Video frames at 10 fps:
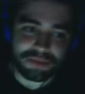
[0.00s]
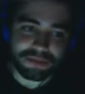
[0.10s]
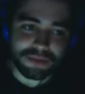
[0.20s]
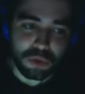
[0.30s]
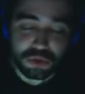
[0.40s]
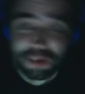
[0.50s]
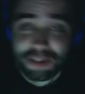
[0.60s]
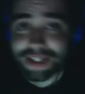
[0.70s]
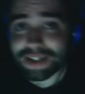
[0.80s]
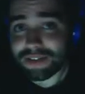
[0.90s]
Hoşuma giden ne
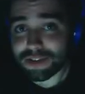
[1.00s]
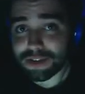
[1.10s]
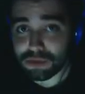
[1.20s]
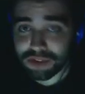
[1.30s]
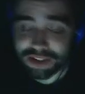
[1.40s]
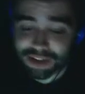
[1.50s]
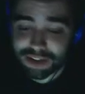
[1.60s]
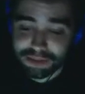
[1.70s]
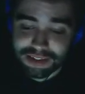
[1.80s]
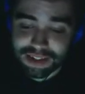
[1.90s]
varsa onu kasacağım.
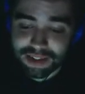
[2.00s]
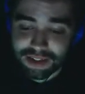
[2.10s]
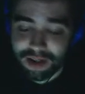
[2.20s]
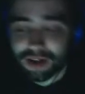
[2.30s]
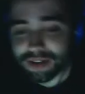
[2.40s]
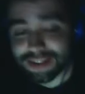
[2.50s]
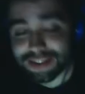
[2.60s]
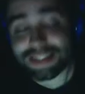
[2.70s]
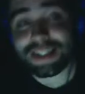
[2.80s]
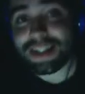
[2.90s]
Skill'leri, aa
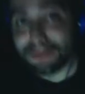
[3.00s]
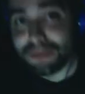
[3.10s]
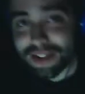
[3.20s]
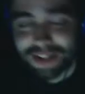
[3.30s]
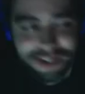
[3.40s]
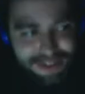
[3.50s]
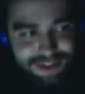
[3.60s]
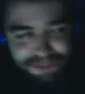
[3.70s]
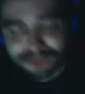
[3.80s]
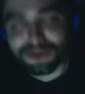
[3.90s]
skill'leri bile değil ya. Tipi
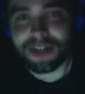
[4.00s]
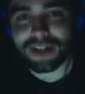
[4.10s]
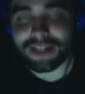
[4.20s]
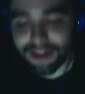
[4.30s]
güzel diye.